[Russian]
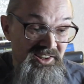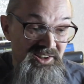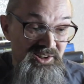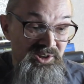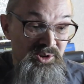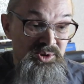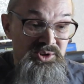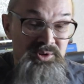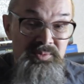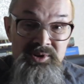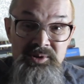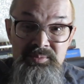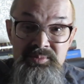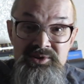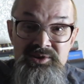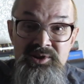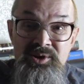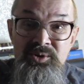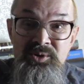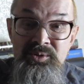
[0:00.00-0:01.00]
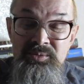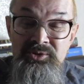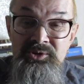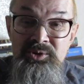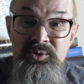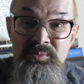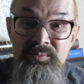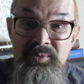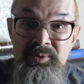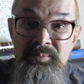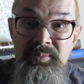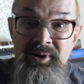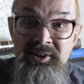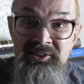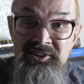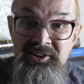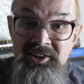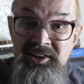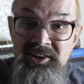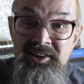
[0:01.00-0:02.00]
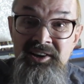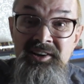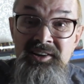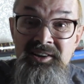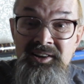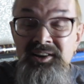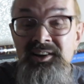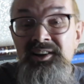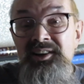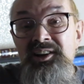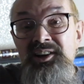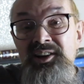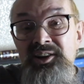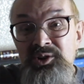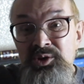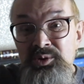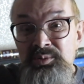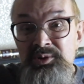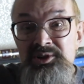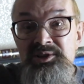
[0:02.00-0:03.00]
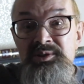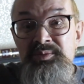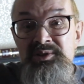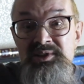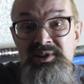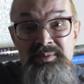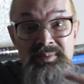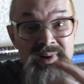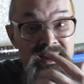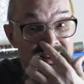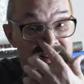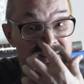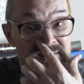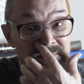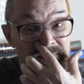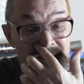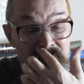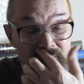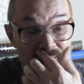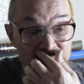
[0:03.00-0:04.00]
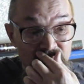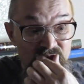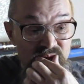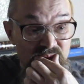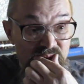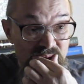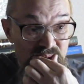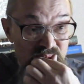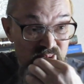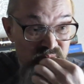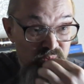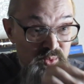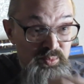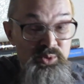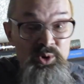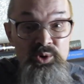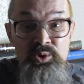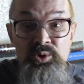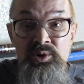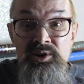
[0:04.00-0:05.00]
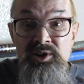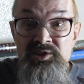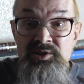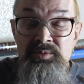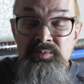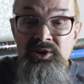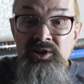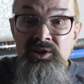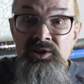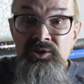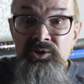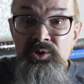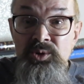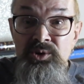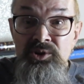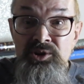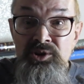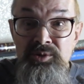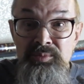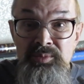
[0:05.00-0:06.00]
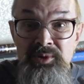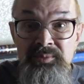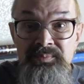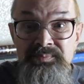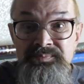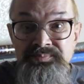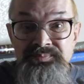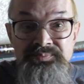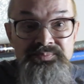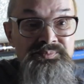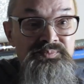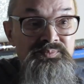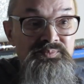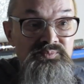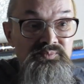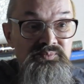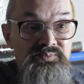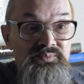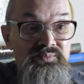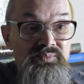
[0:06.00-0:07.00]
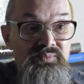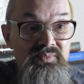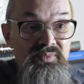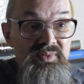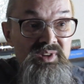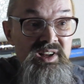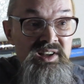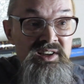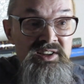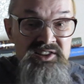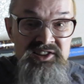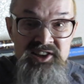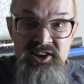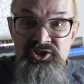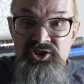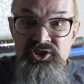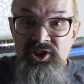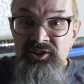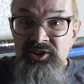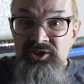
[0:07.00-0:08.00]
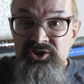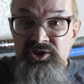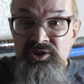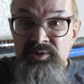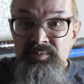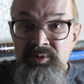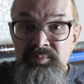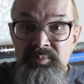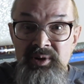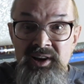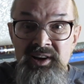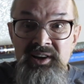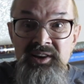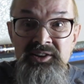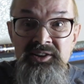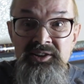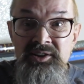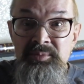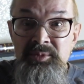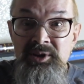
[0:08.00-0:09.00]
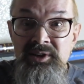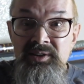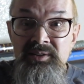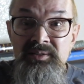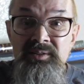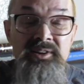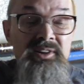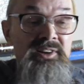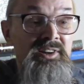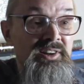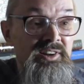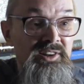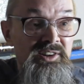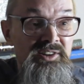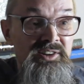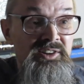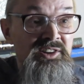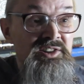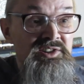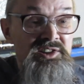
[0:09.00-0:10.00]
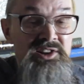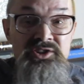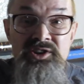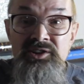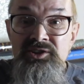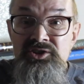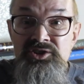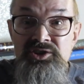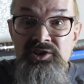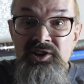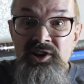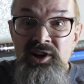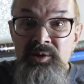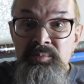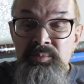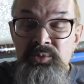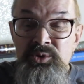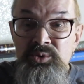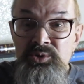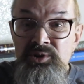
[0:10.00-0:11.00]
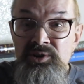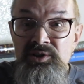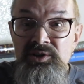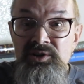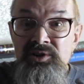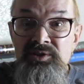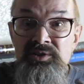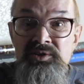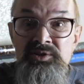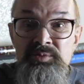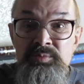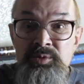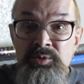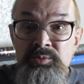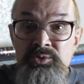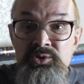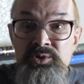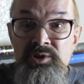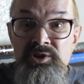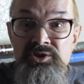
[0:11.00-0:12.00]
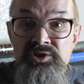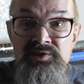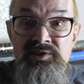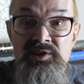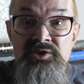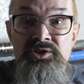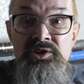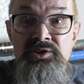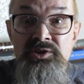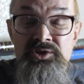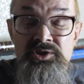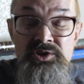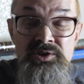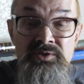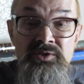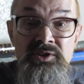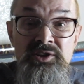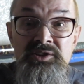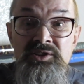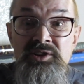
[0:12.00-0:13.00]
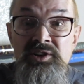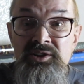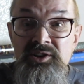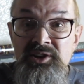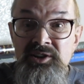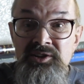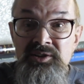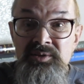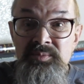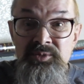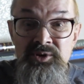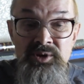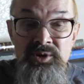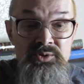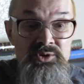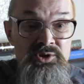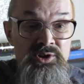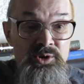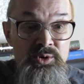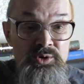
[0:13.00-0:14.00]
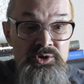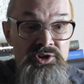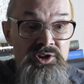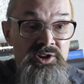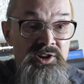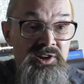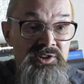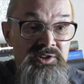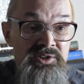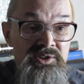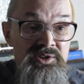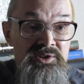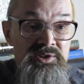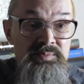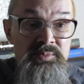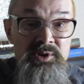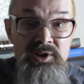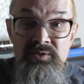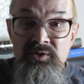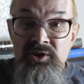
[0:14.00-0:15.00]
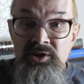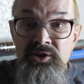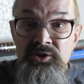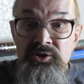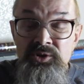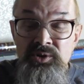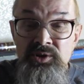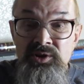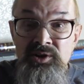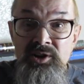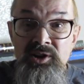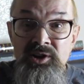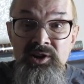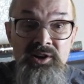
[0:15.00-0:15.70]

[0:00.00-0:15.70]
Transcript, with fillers: Леша меня познакомил с группой «Пантера», но мы с ним занимались в ту пору разными электронными зачаточными проектами на зачаточных компьютерах и с помощью даже зачаточного интернета, потому что Леша один из первых, кто